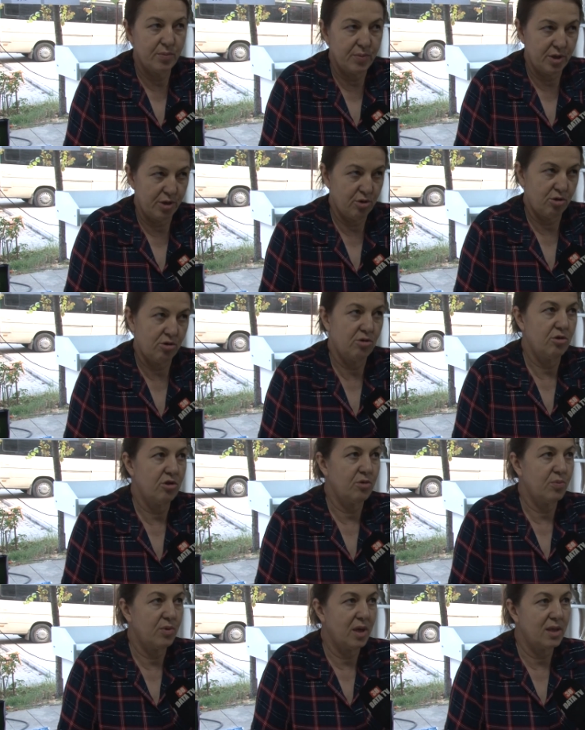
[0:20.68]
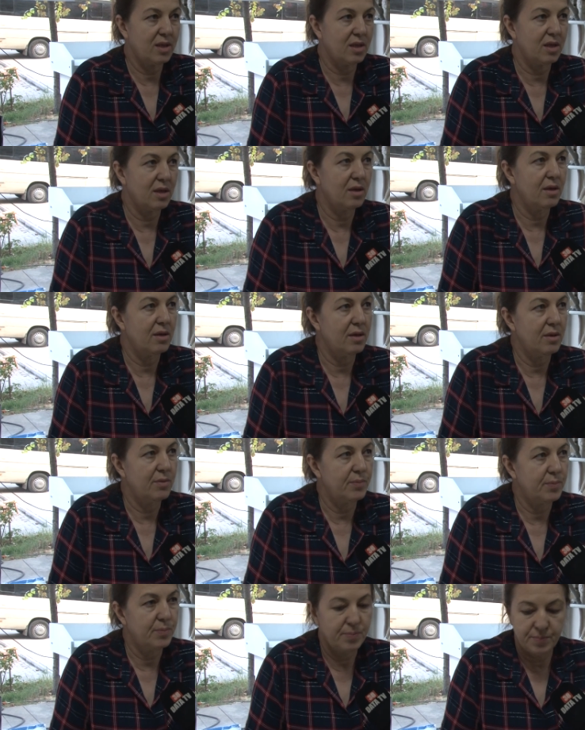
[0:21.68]
biliyorsunuz burası
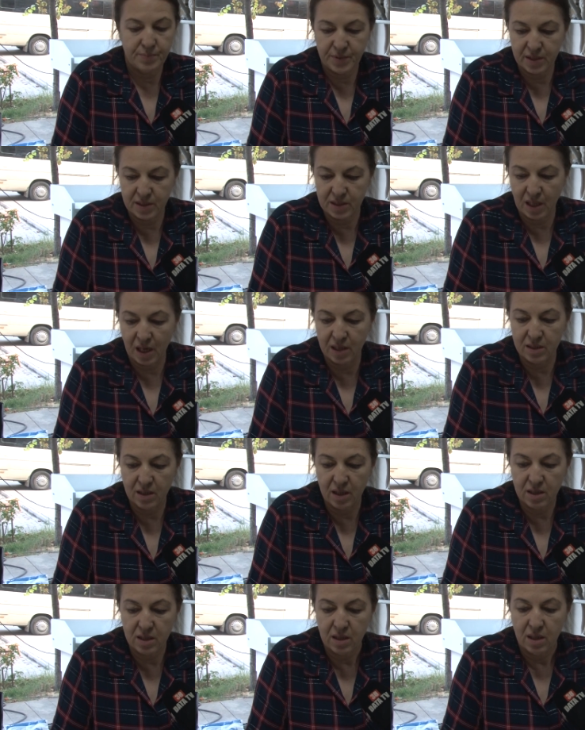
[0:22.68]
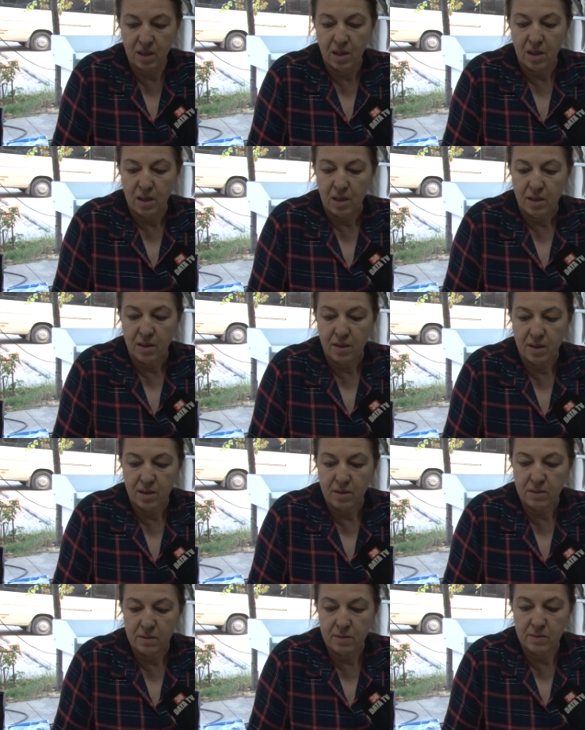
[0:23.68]
bir dernek. E,
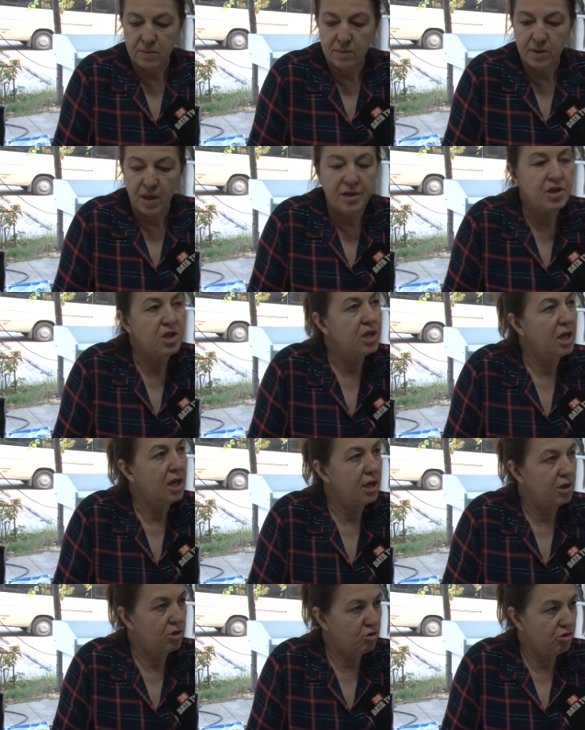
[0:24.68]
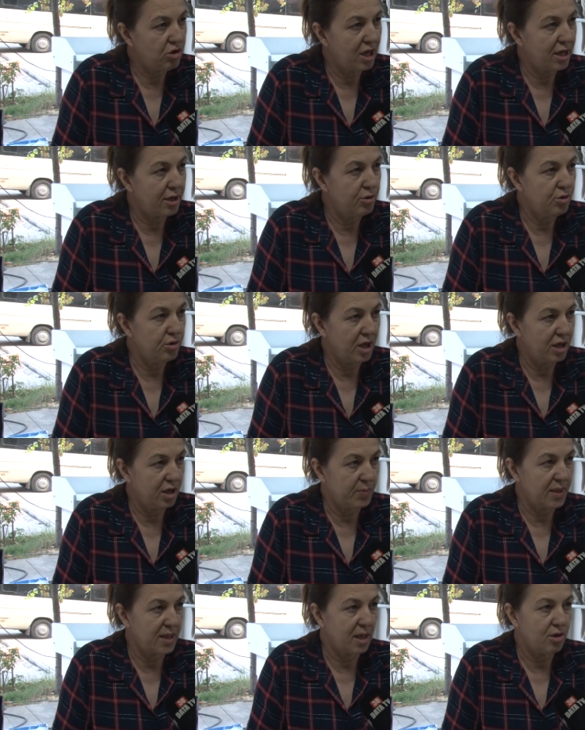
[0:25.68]
erişte sürekli
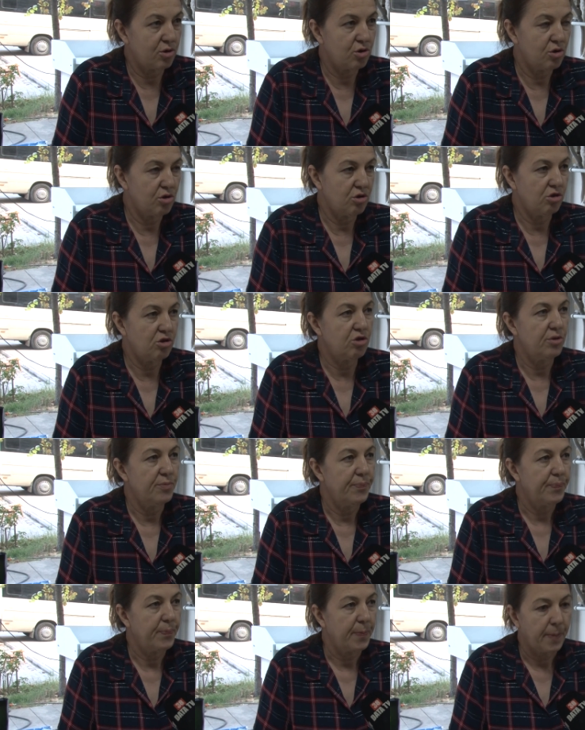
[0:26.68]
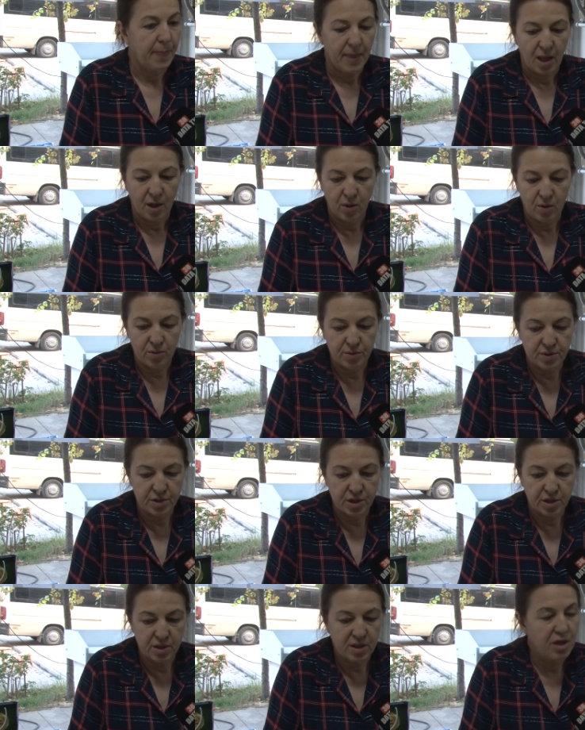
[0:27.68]
üretip satıyoruz. Onun
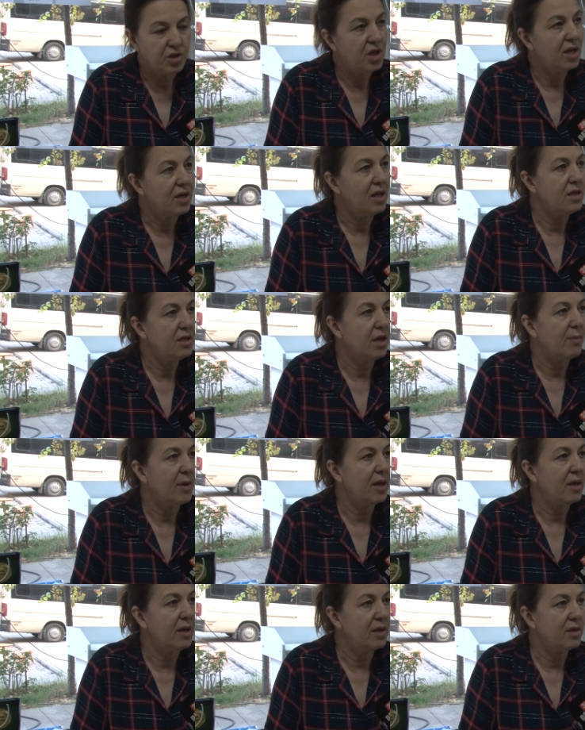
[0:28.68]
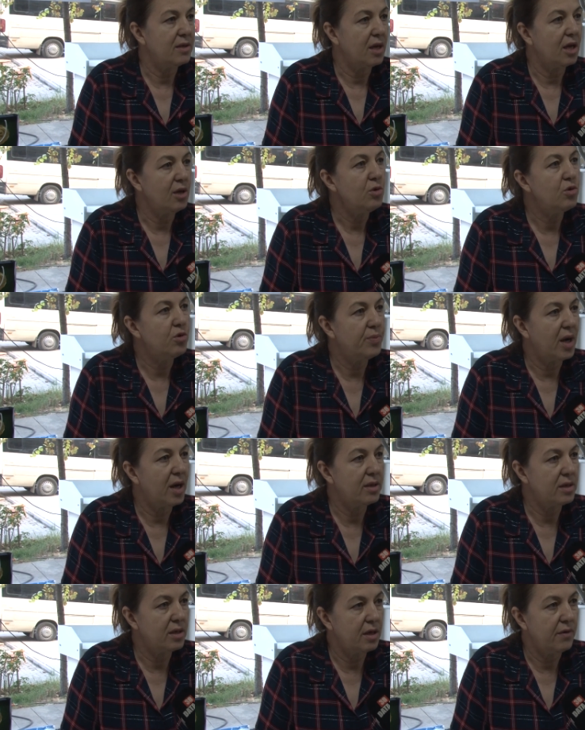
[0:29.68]
dışında Çerkez yemeklerinden
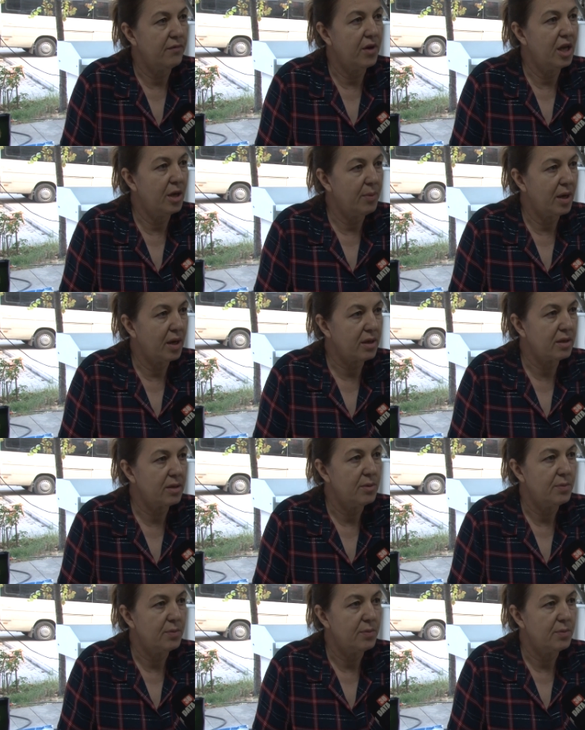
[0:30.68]
Gubatı, velibak,